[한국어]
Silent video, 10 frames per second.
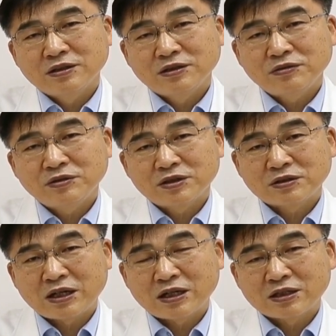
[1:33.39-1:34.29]
이런 데서
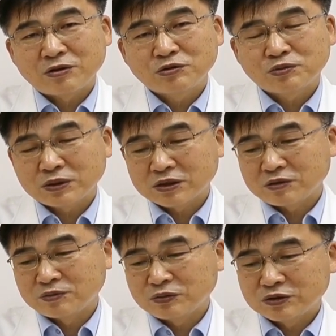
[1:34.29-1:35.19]
다 나올 수밖에
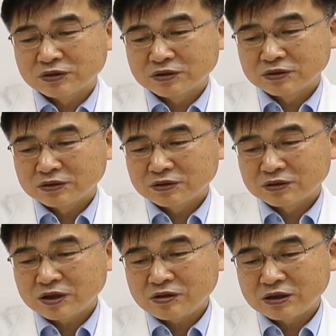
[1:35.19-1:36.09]
없는
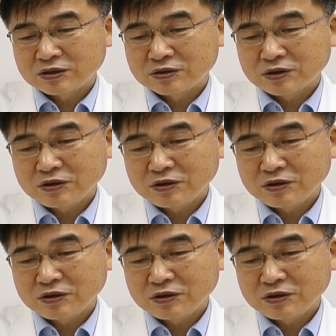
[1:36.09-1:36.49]
상황이죠.